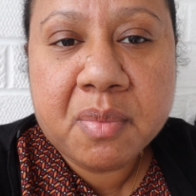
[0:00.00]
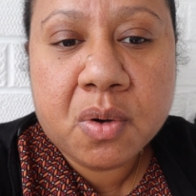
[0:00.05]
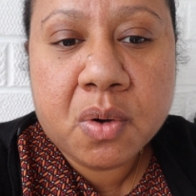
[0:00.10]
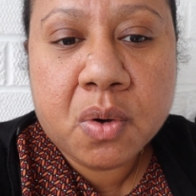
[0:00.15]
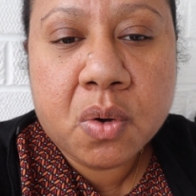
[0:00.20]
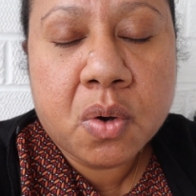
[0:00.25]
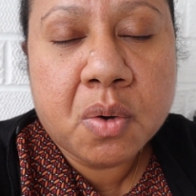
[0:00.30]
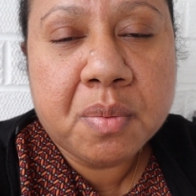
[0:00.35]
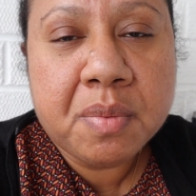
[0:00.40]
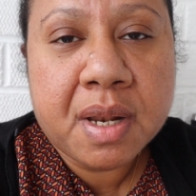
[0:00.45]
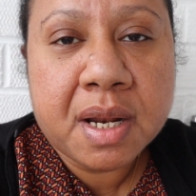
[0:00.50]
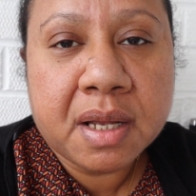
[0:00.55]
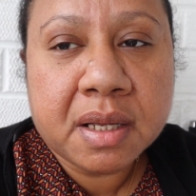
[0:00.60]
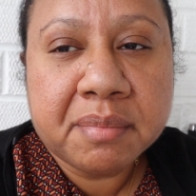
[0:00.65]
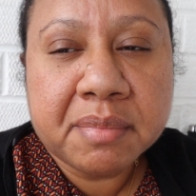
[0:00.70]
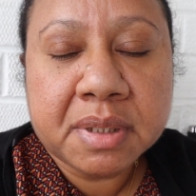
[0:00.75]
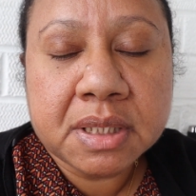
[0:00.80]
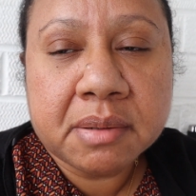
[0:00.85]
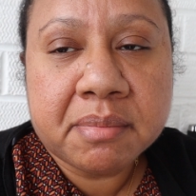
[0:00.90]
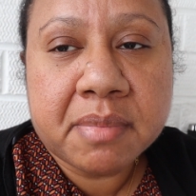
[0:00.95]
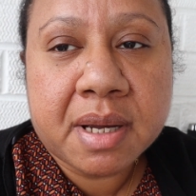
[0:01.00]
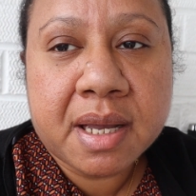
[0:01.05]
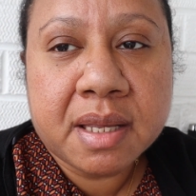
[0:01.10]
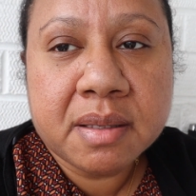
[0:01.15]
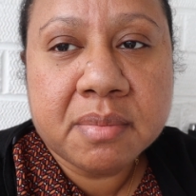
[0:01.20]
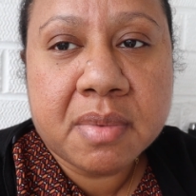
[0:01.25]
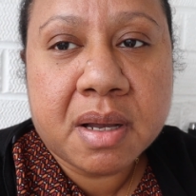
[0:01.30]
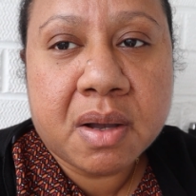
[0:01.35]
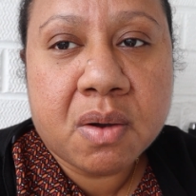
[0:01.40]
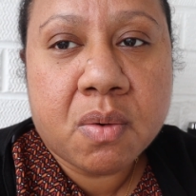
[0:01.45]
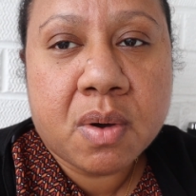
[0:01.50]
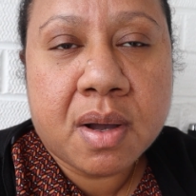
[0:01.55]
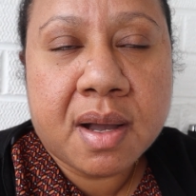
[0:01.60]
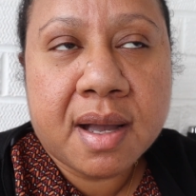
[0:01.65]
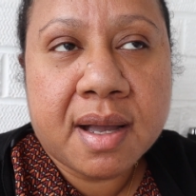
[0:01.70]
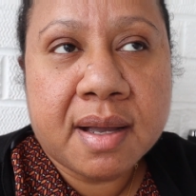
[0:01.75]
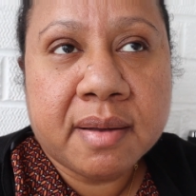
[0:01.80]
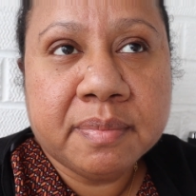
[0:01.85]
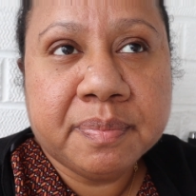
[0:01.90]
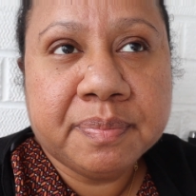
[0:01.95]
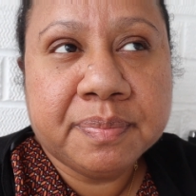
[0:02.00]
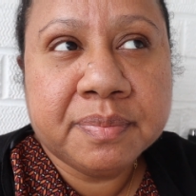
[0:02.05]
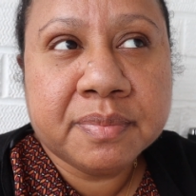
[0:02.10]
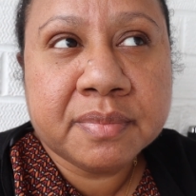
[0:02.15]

mau bilang teman-teman bahwa